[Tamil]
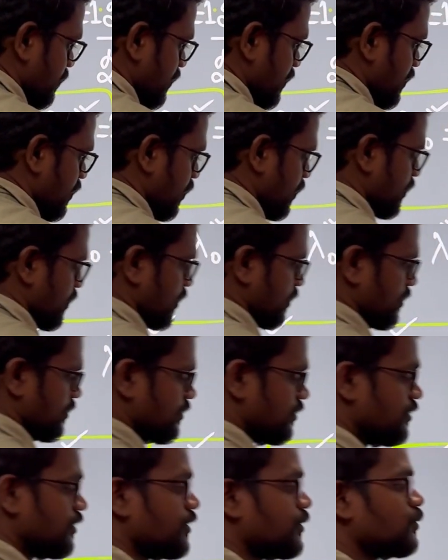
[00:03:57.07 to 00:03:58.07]
வி நாட் அதாவது
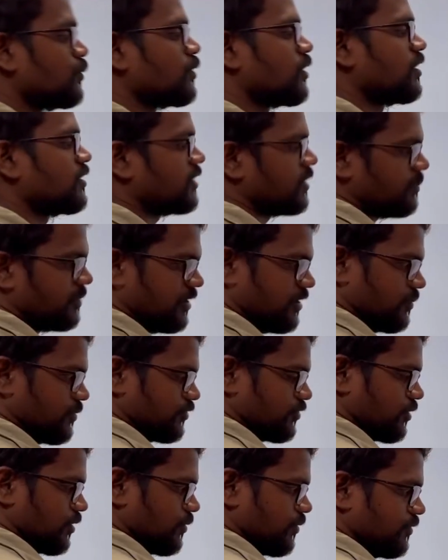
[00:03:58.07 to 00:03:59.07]
நியூ நாட் அப்படின்னு நம்ம
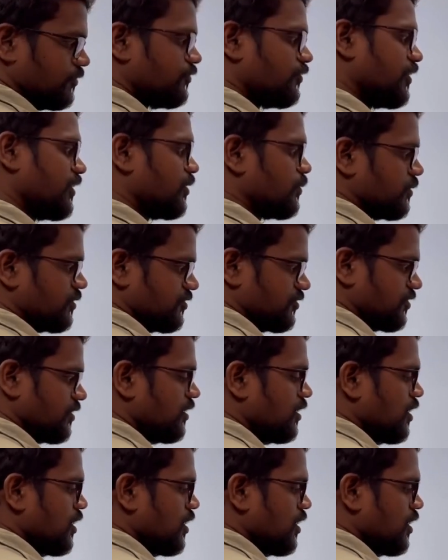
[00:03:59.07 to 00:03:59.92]
சொல்லுவோம் ஃப்ரீக்வன்சி